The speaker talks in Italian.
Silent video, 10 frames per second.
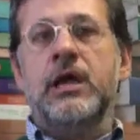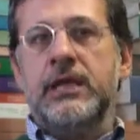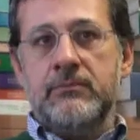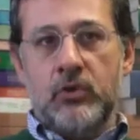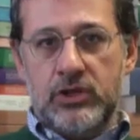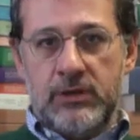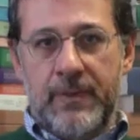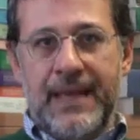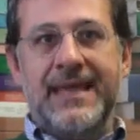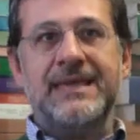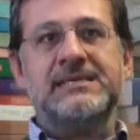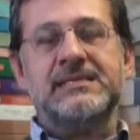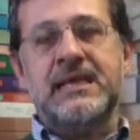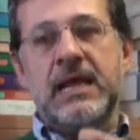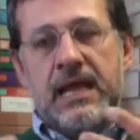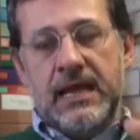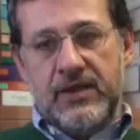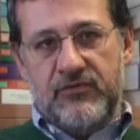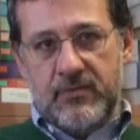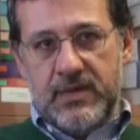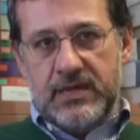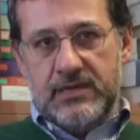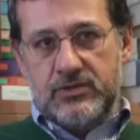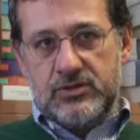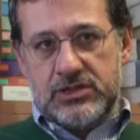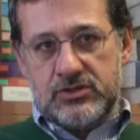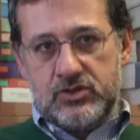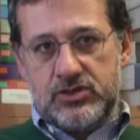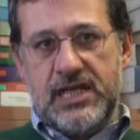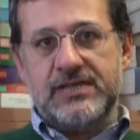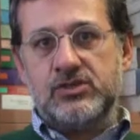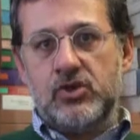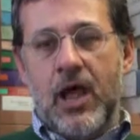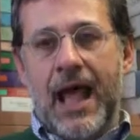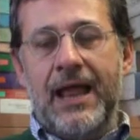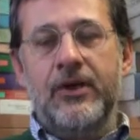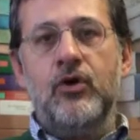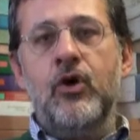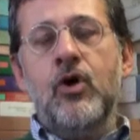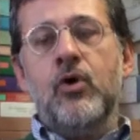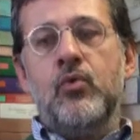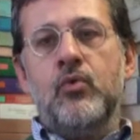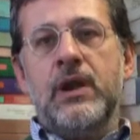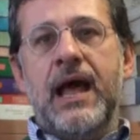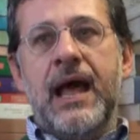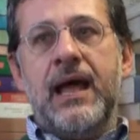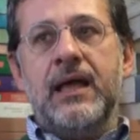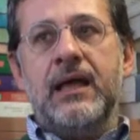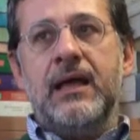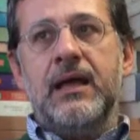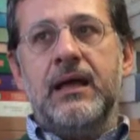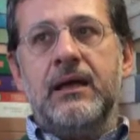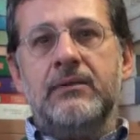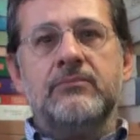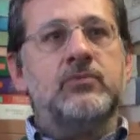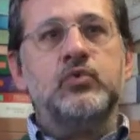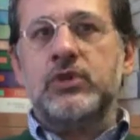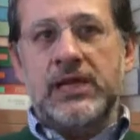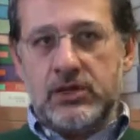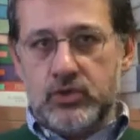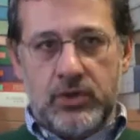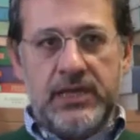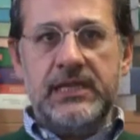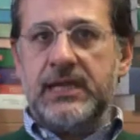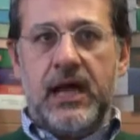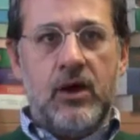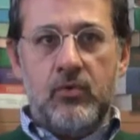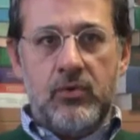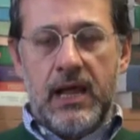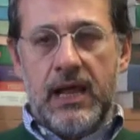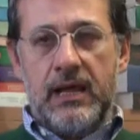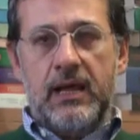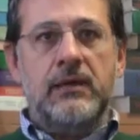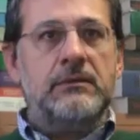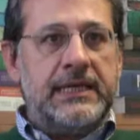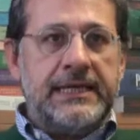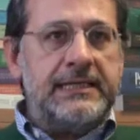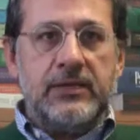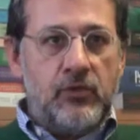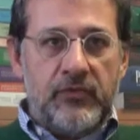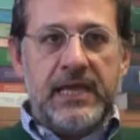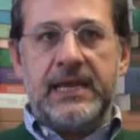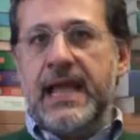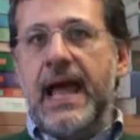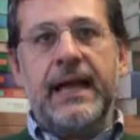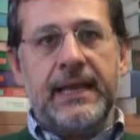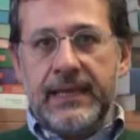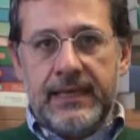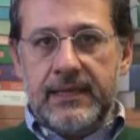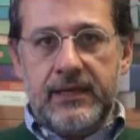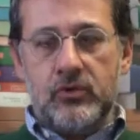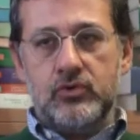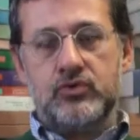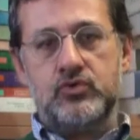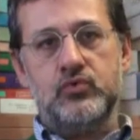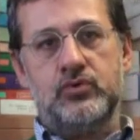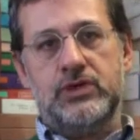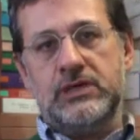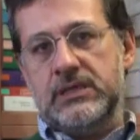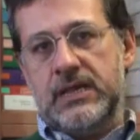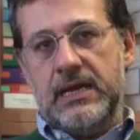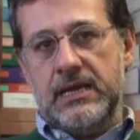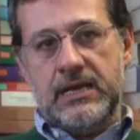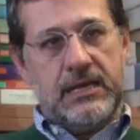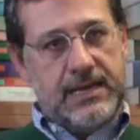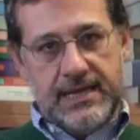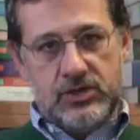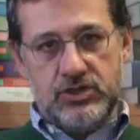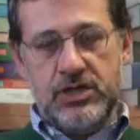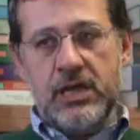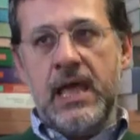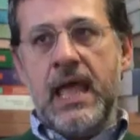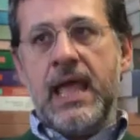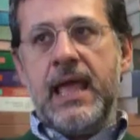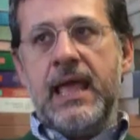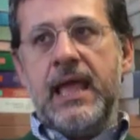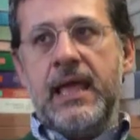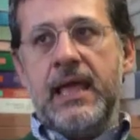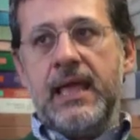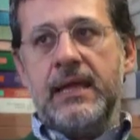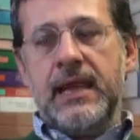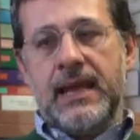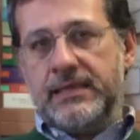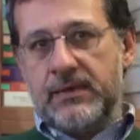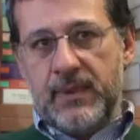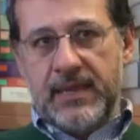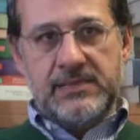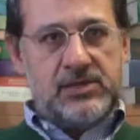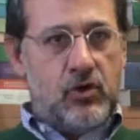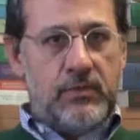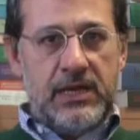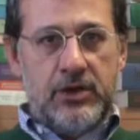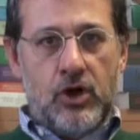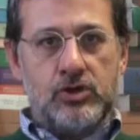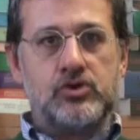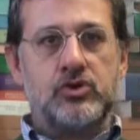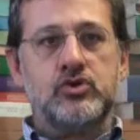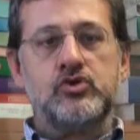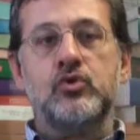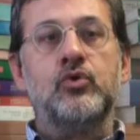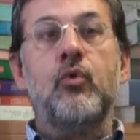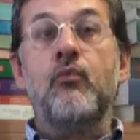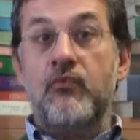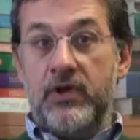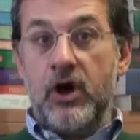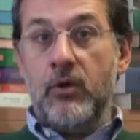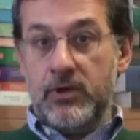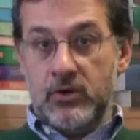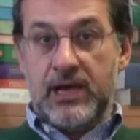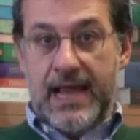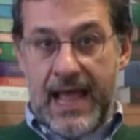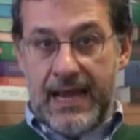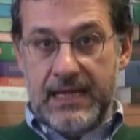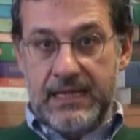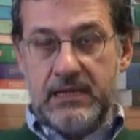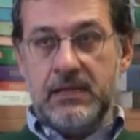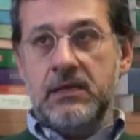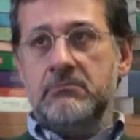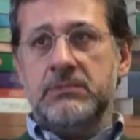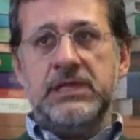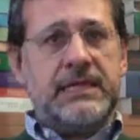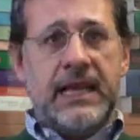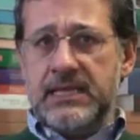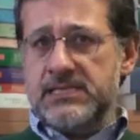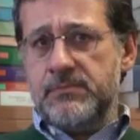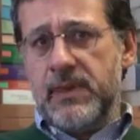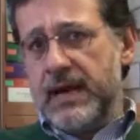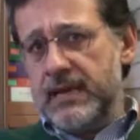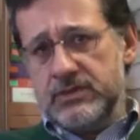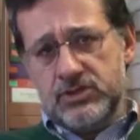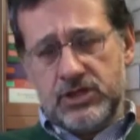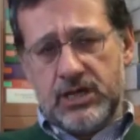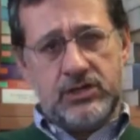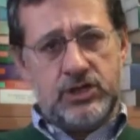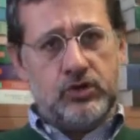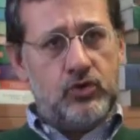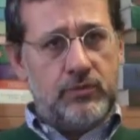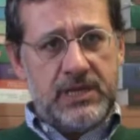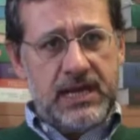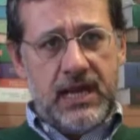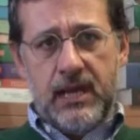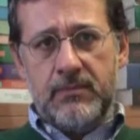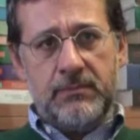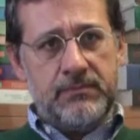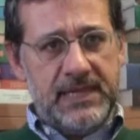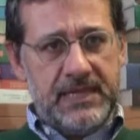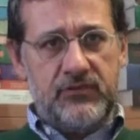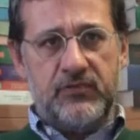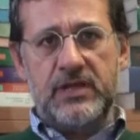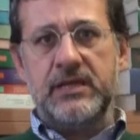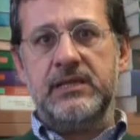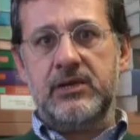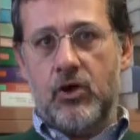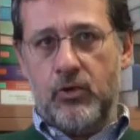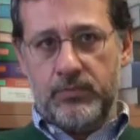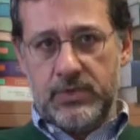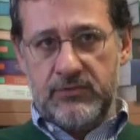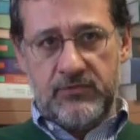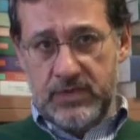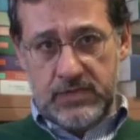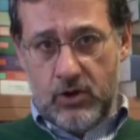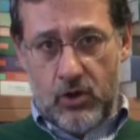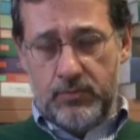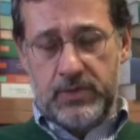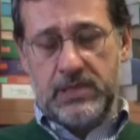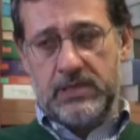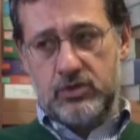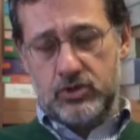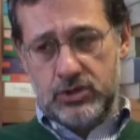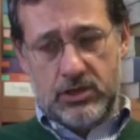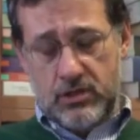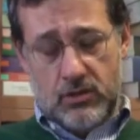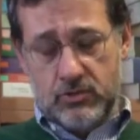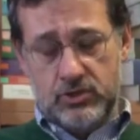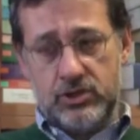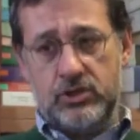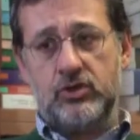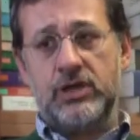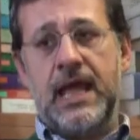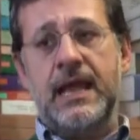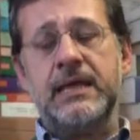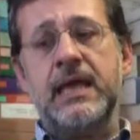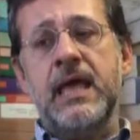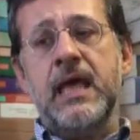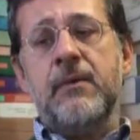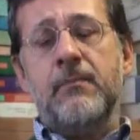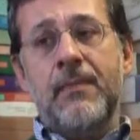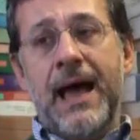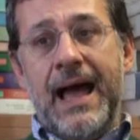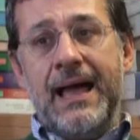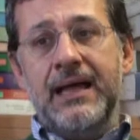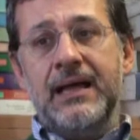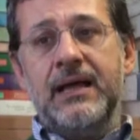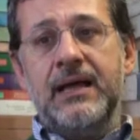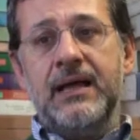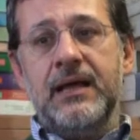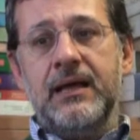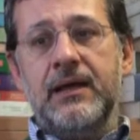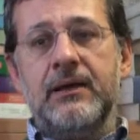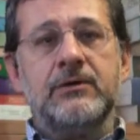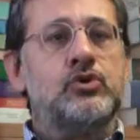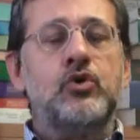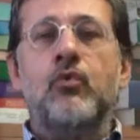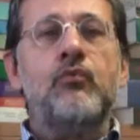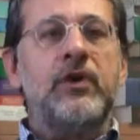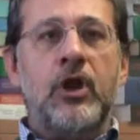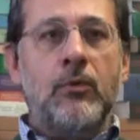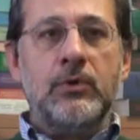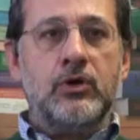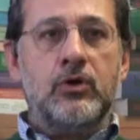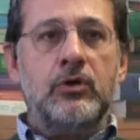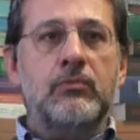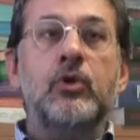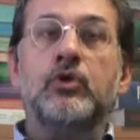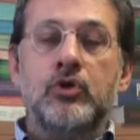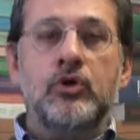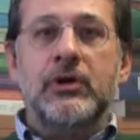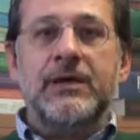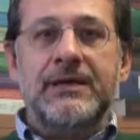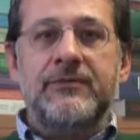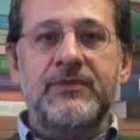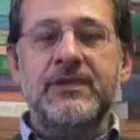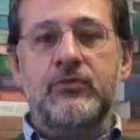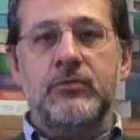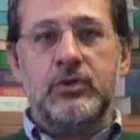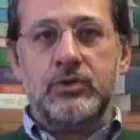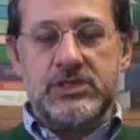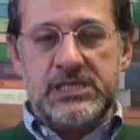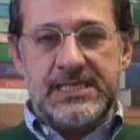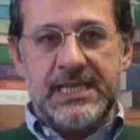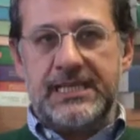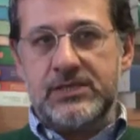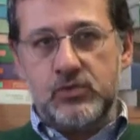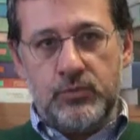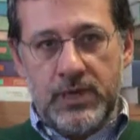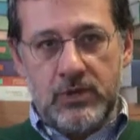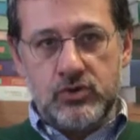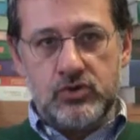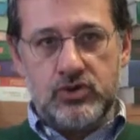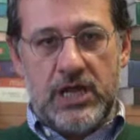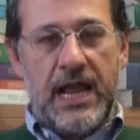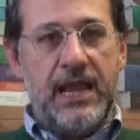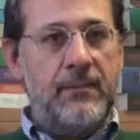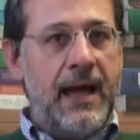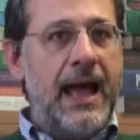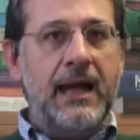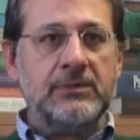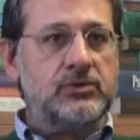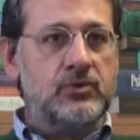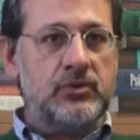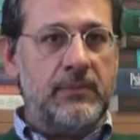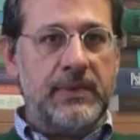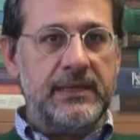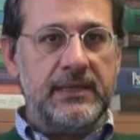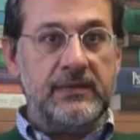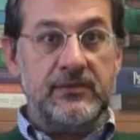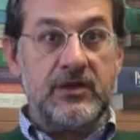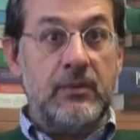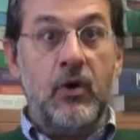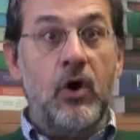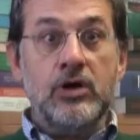In molti paesi le famiglie dello stesso sesso hanno una eh, tutela giuridica, una, diritti e doveri anche riconosciuti dalle leggi, e in altri paesi come il nostro sono un fenomeno reale in Italia si parla di circa 100.000 bambini figli di coppie, figli di coppie eh, omogenitoriali, ma eh, sono un fenomeno molto eh, vivo e molto esistente sul piano sociale, ma assolutamente diciamo,